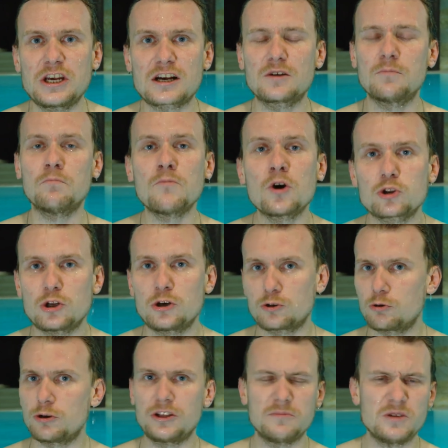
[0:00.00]
jak motyl,
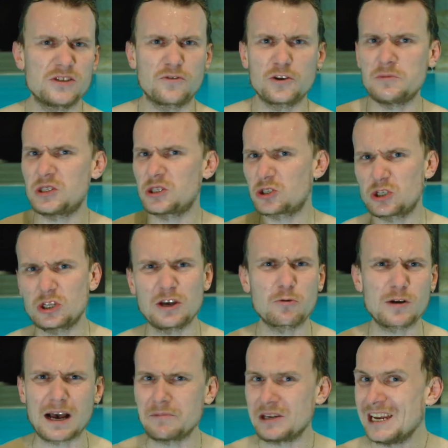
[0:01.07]
który tymi swoimi
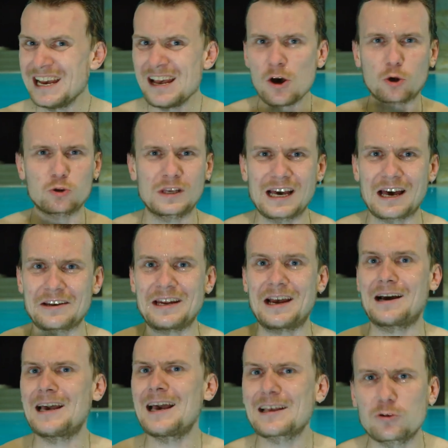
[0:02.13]
skrzydełkami odgarnia
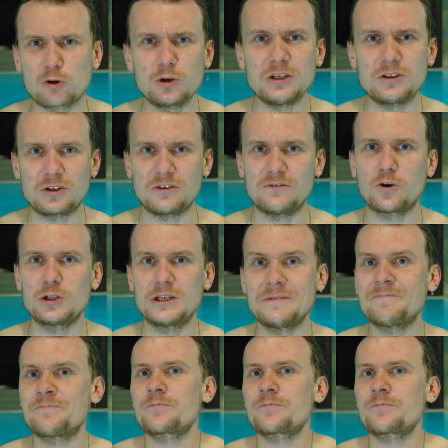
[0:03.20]
hektolitry wody